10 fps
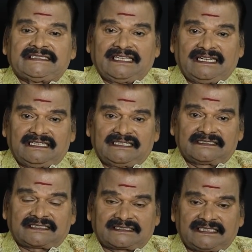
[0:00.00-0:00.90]

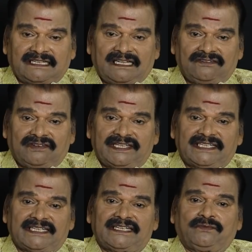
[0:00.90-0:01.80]
ஜெயலலிதா
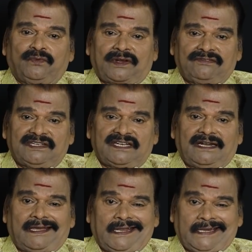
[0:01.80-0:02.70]
சசிகலாவுடைய
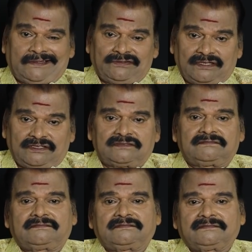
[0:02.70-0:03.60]
உறவினர்கள்
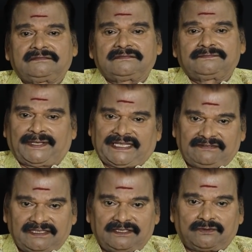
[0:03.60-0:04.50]
அனைவருக்கும்
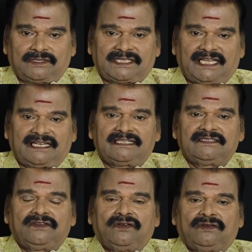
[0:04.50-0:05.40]
பதவிகள் கொடுத்தார்
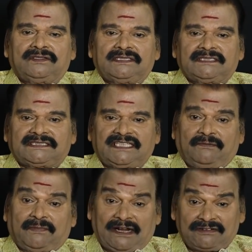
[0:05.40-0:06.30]

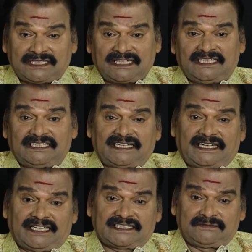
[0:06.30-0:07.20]
சில
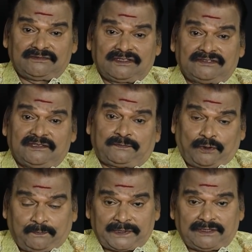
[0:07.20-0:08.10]
மாவட்டங்களின் அதிமுகவின்
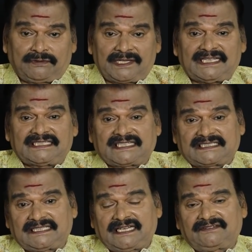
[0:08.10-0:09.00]
பொறுப்பை கூட
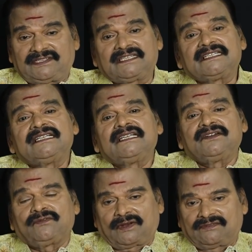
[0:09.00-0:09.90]
சசிகலாவின்
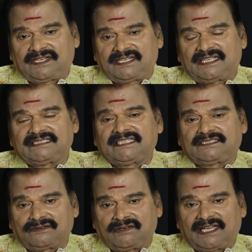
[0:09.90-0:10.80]
உறவினர்கள் தான்
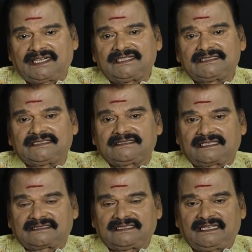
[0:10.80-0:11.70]
ஏற்றுக்கொண்டார்கள்
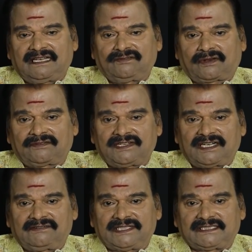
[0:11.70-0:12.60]
சசிகலா
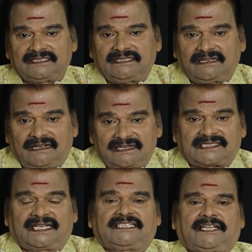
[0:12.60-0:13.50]
உறவினர்கள் வைத்தது தான்
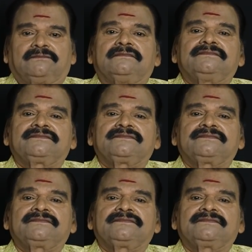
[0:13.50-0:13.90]
சட்டம்